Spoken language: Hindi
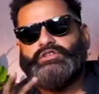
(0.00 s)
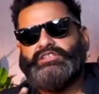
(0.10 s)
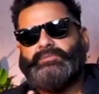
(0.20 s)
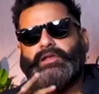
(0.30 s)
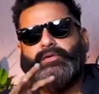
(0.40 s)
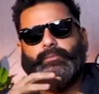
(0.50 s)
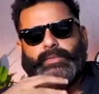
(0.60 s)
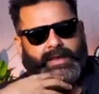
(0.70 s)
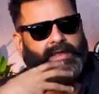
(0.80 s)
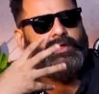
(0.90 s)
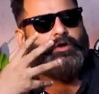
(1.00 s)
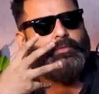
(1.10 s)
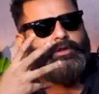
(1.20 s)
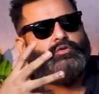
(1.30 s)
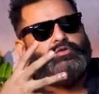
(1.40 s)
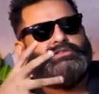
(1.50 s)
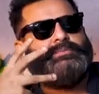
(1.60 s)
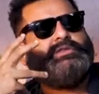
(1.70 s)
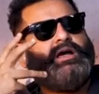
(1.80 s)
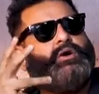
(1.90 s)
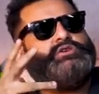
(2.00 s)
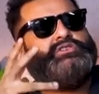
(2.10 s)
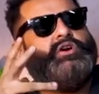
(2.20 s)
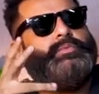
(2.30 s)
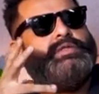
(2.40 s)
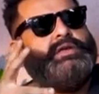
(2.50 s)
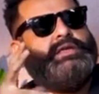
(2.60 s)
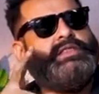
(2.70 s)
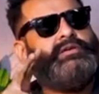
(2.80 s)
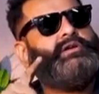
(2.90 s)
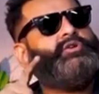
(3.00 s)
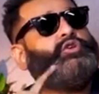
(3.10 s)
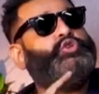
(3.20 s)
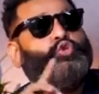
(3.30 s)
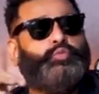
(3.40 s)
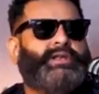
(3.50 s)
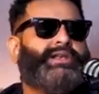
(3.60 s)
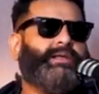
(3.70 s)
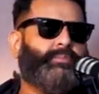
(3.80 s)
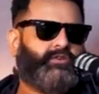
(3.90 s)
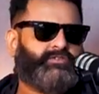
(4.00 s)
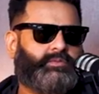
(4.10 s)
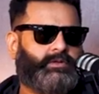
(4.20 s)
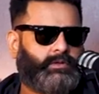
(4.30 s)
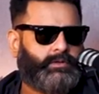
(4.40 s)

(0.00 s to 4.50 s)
जो चीज़ें मैंने मैंने और मेरे दोस्त ने अपनी आंखों से वहाँ पे देखी दे वर नॉट ह्यूमनली पॉसिबल